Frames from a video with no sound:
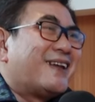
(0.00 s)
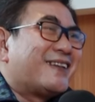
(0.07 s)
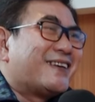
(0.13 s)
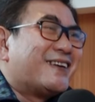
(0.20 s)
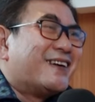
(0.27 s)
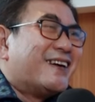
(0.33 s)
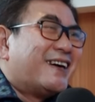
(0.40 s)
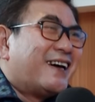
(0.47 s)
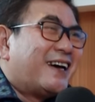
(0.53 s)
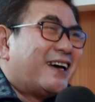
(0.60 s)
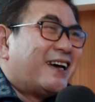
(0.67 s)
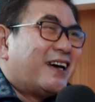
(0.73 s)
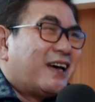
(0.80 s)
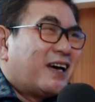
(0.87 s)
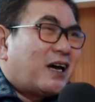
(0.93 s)
gimana tuh?
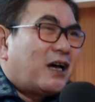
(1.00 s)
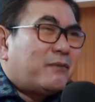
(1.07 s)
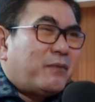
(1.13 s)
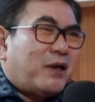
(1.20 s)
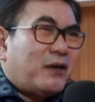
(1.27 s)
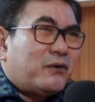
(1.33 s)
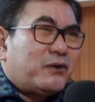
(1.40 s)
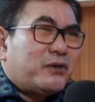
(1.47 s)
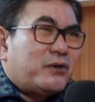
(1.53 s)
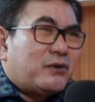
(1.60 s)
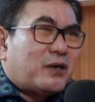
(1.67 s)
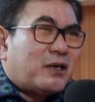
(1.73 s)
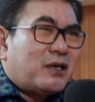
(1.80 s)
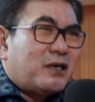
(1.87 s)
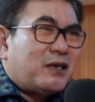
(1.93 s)
KPU
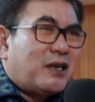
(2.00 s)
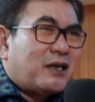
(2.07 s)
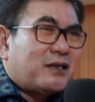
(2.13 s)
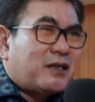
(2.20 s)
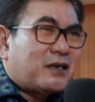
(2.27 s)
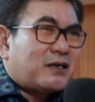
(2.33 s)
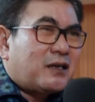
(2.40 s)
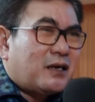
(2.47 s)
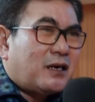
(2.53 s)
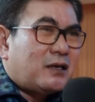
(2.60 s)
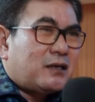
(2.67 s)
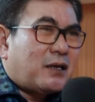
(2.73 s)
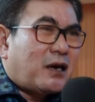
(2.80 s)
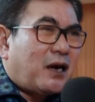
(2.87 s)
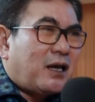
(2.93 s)
itu kan identik
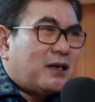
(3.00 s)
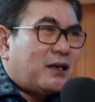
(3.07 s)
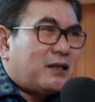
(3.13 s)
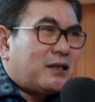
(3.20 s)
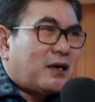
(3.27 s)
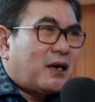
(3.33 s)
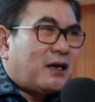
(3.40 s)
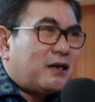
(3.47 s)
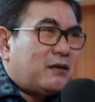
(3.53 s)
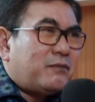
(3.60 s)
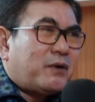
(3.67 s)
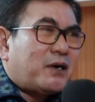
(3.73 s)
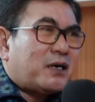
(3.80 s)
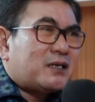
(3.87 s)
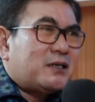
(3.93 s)
dengan
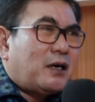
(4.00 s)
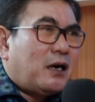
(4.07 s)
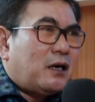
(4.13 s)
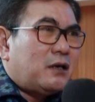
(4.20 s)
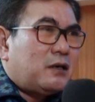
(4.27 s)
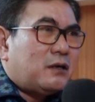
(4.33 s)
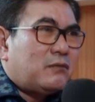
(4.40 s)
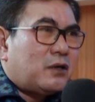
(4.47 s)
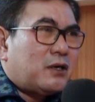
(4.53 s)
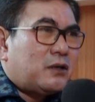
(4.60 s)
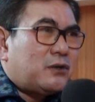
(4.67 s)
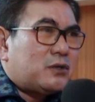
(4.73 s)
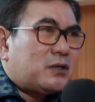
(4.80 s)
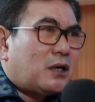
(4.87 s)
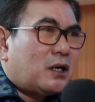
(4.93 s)
tekanan-tekanan pekerjaan yang
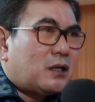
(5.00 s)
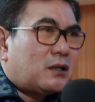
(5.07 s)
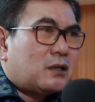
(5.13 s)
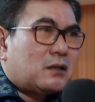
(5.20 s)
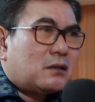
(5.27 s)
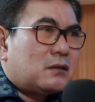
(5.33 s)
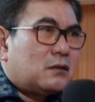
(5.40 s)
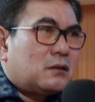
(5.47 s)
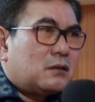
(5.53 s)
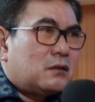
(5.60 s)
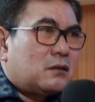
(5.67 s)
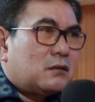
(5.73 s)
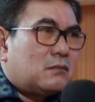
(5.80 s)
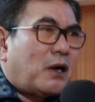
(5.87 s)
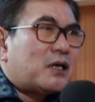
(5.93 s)
begitu sangat
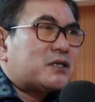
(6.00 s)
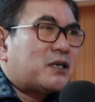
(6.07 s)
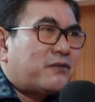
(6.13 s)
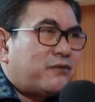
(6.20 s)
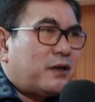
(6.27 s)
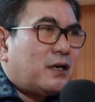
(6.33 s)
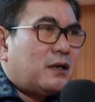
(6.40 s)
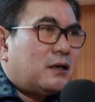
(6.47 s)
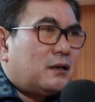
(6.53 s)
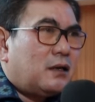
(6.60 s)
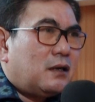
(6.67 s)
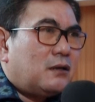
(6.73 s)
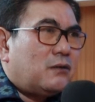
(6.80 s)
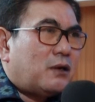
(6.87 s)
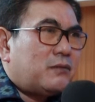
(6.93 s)
masif ya, ya.
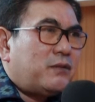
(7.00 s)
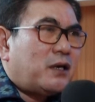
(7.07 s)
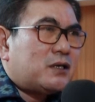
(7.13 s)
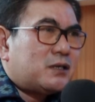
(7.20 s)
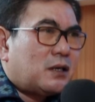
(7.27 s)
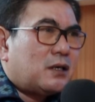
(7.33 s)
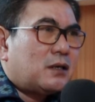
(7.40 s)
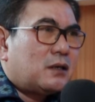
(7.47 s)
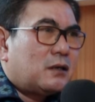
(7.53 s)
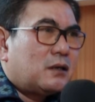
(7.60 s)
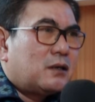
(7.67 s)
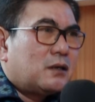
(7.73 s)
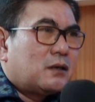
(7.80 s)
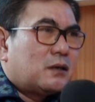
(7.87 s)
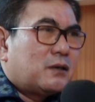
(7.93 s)
dan luar biasa
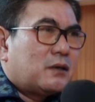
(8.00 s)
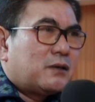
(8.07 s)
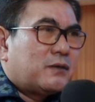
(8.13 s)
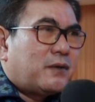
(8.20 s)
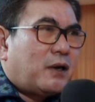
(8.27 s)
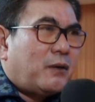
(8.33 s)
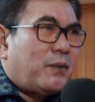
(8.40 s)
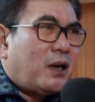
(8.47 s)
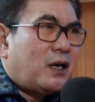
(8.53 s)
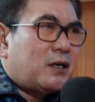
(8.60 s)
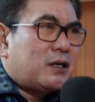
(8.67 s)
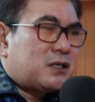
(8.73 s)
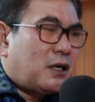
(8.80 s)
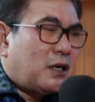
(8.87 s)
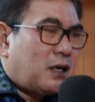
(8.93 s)

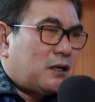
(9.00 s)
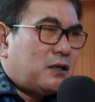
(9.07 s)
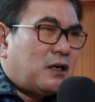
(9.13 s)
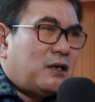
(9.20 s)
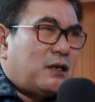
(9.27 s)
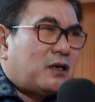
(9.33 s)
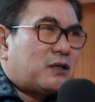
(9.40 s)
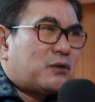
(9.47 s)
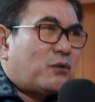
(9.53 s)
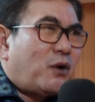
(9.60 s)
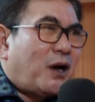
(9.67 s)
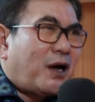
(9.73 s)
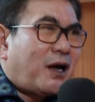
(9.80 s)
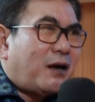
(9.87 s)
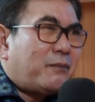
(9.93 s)
apalagi sekarang jadi
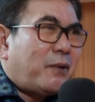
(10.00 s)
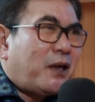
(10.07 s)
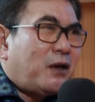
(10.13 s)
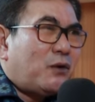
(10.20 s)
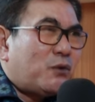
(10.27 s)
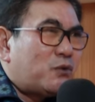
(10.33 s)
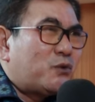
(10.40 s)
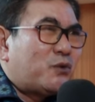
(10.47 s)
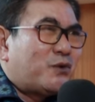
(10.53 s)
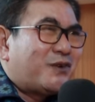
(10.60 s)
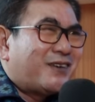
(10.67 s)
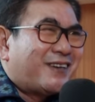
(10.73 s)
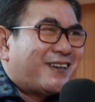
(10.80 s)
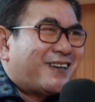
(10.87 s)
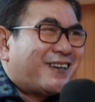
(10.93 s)
ketua
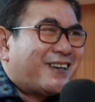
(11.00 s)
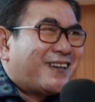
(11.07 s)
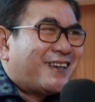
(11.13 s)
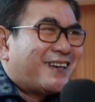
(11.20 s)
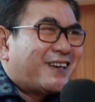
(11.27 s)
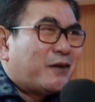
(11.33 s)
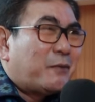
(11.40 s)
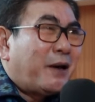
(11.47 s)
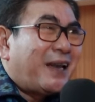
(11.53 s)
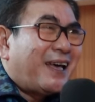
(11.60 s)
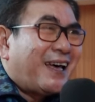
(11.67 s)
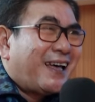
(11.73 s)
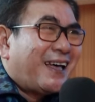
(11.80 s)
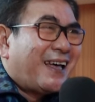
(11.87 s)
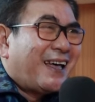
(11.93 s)
KPU. Iya.
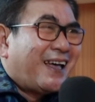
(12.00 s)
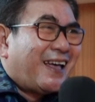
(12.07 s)
Gimana?